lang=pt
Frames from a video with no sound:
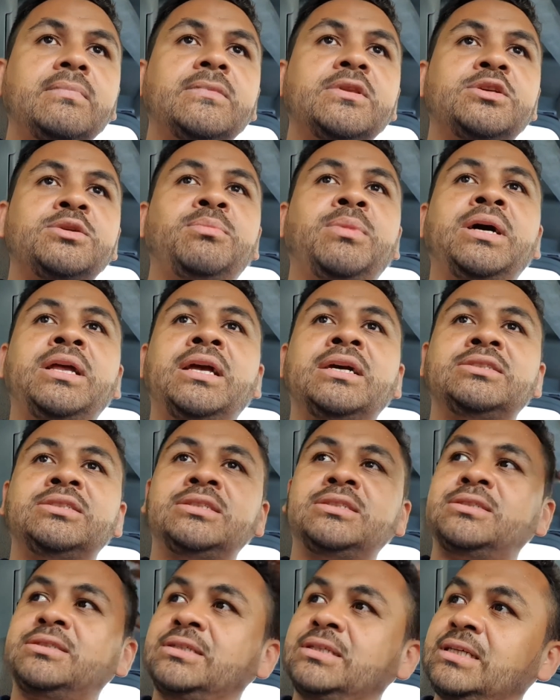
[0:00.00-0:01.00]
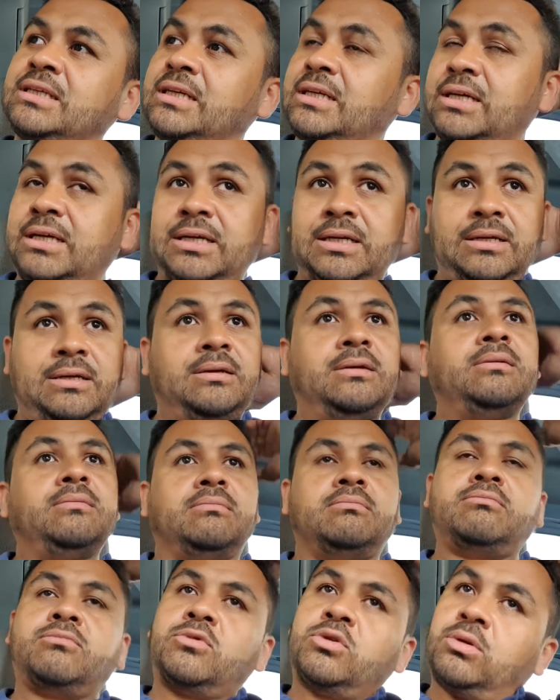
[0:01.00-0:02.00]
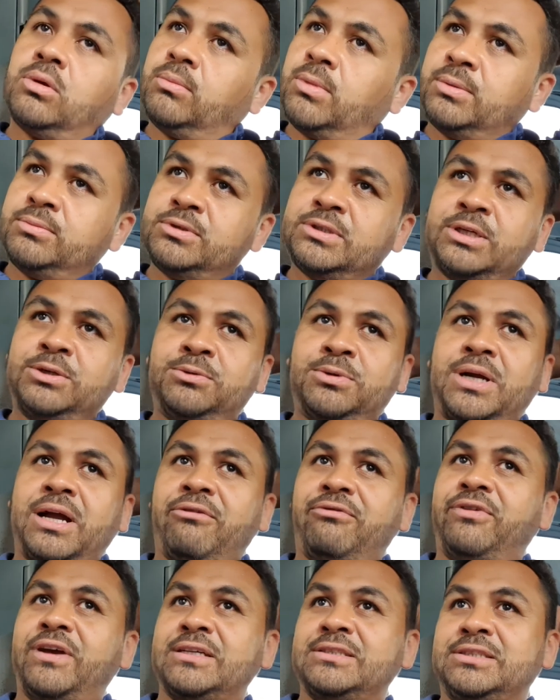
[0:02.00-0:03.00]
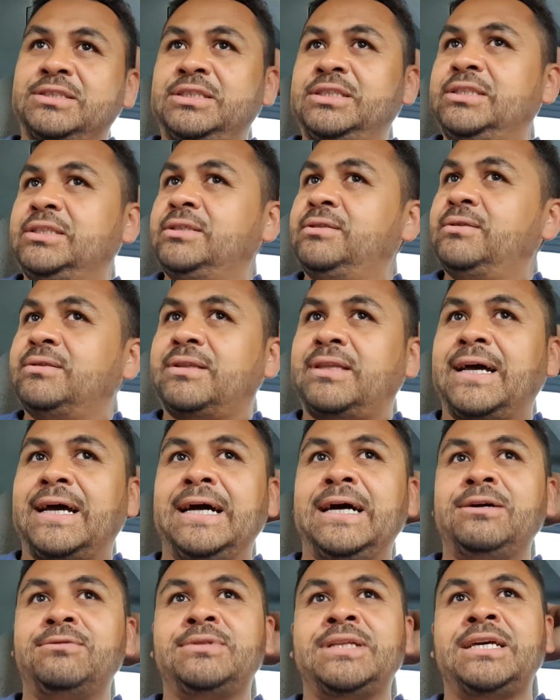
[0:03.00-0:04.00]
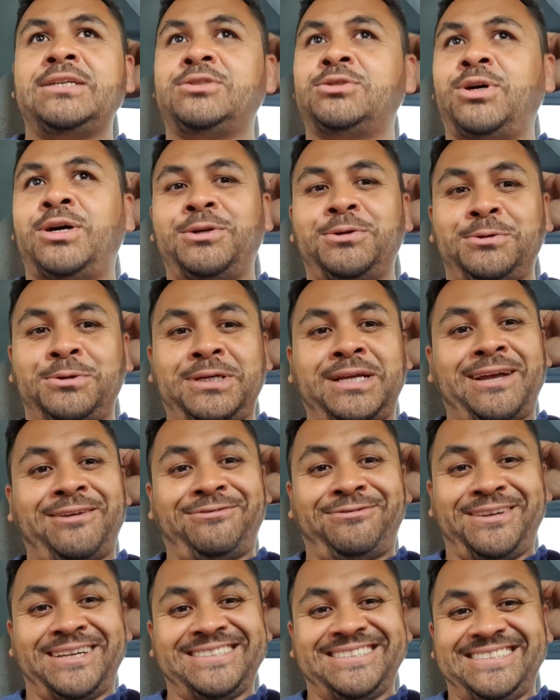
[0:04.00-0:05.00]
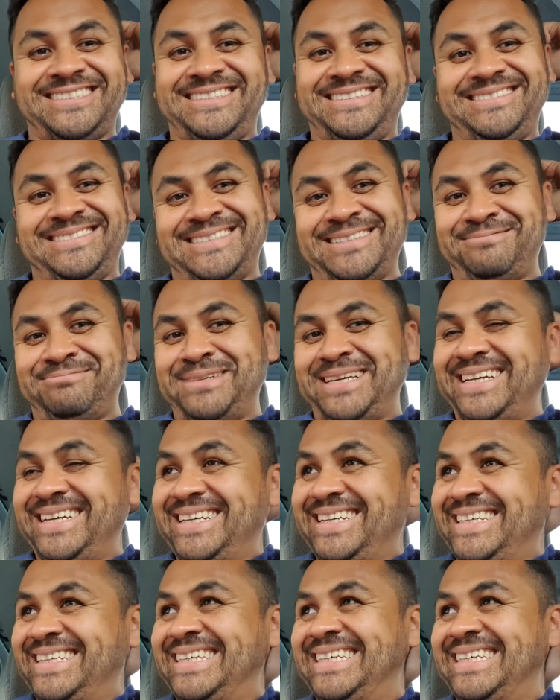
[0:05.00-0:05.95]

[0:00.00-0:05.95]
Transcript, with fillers: De manhã a gente tomamos aí um cafezinho e tal, 10 horas outro cafezinho também.